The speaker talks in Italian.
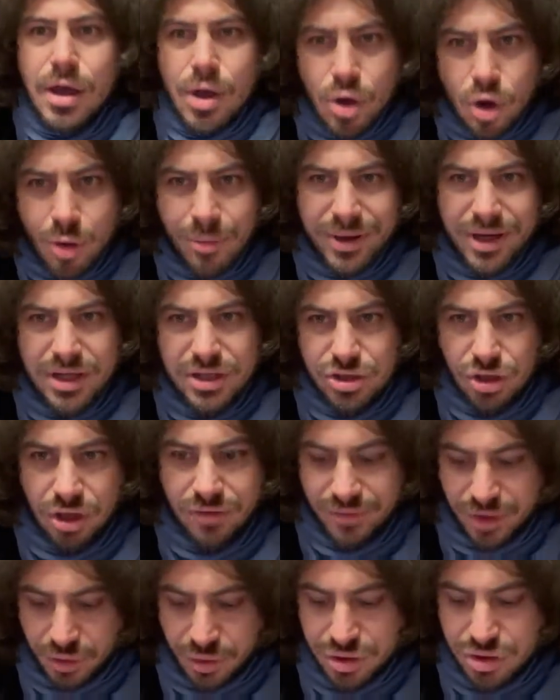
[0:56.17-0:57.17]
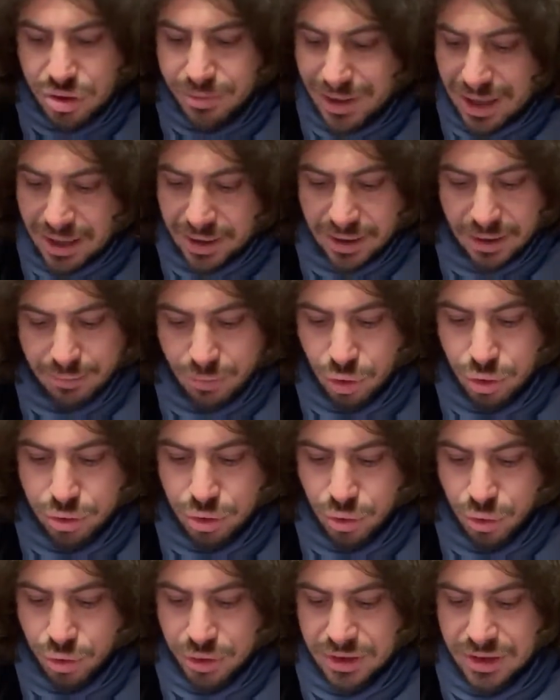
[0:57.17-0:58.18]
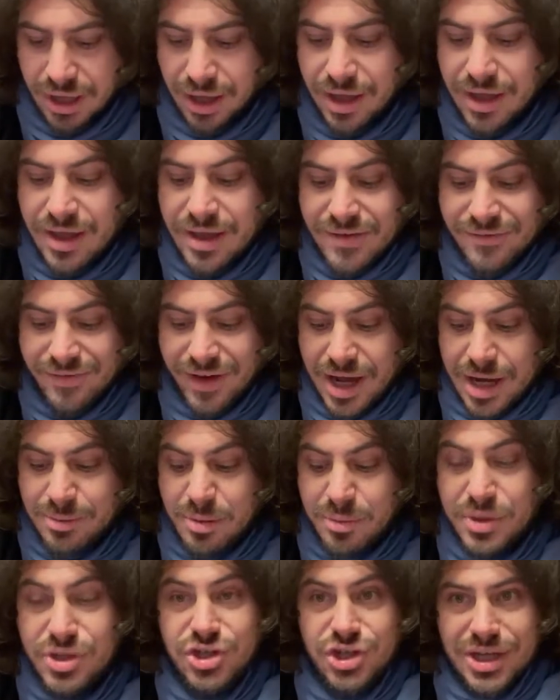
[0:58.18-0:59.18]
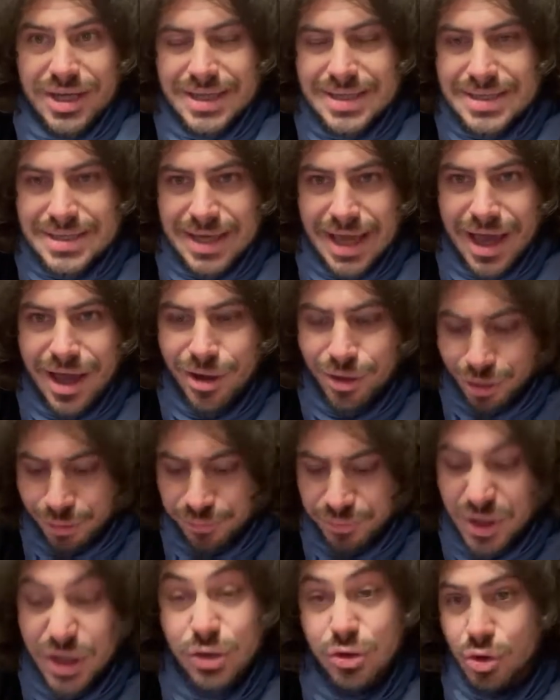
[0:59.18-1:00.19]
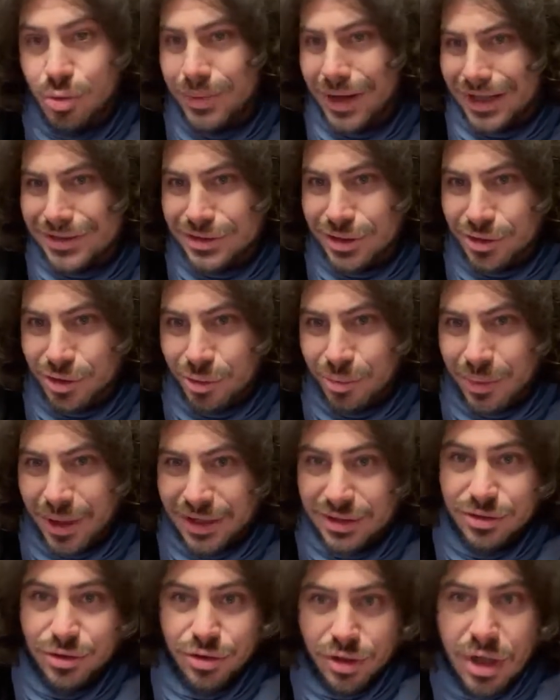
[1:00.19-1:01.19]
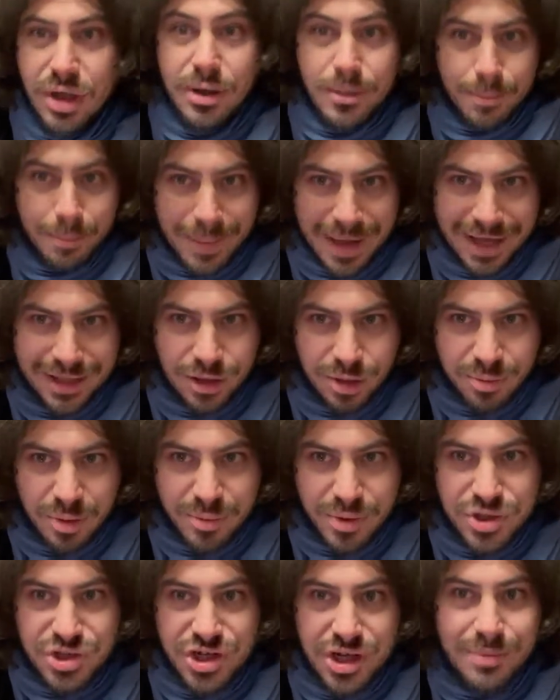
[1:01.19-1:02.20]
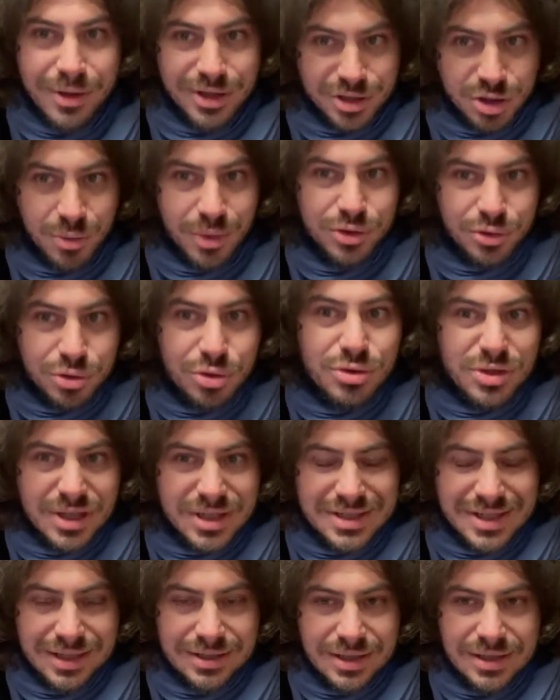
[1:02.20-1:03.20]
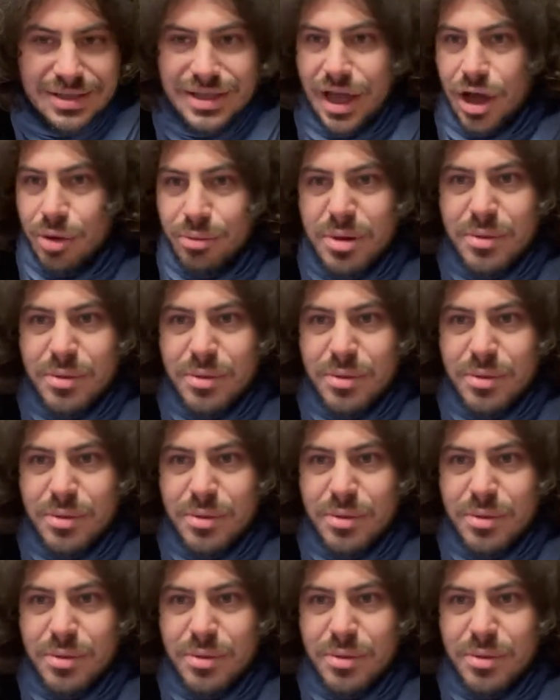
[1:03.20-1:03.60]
Come risolvere questo bug? Molto utile. Fare PPC e SEO sul brand del competitor. Bello il PPC ma soprattutto interessante il SEO. Il